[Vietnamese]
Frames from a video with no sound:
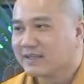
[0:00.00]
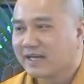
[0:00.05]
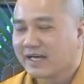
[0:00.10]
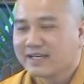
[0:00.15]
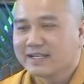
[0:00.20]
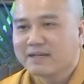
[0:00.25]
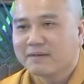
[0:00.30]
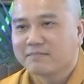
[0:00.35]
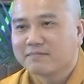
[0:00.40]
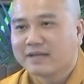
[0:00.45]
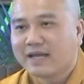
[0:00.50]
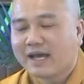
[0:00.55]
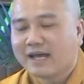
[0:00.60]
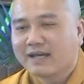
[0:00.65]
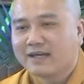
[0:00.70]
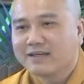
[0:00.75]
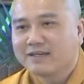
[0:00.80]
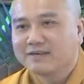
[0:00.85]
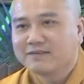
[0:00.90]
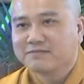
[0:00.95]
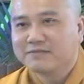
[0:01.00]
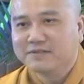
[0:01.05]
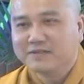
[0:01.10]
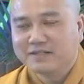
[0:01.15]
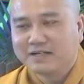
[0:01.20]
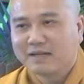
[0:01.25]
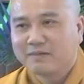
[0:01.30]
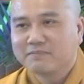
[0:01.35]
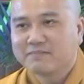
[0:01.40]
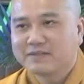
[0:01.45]
vị thấy năm nay
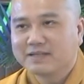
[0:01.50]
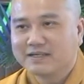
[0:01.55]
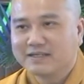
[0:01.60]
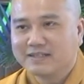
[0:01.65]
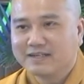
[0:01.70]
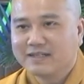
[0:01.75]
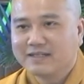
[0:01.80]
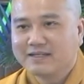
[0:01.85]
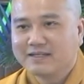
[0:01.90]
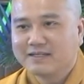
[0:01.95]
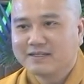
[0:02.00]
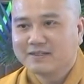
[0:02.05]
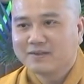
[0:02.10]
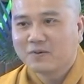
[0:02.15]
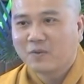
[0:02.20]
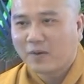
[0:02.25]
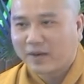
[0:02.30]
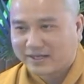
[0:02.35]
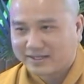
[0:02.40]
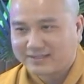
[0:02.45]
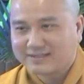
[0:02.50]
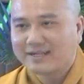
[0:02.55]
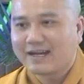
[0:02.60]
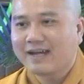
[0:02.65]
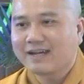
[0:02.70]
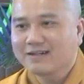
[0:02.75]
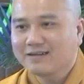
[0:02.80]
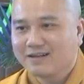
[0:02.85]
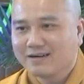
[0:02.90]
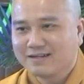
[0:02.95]
vườn Lâm Tỳ Ni hoành
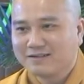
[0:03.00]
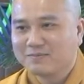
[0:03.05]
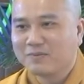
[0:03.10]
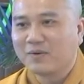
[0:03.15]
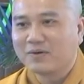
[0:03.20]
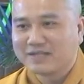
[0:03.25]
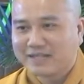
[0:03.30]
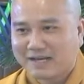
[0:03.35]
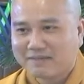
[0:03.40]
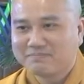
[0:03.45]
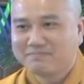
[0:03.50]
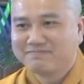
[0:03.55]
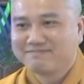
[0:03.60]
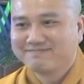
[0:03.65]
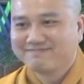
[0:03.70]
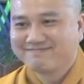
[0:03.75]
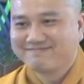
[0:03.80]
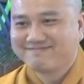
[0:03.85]
tráng hơn mọi năm.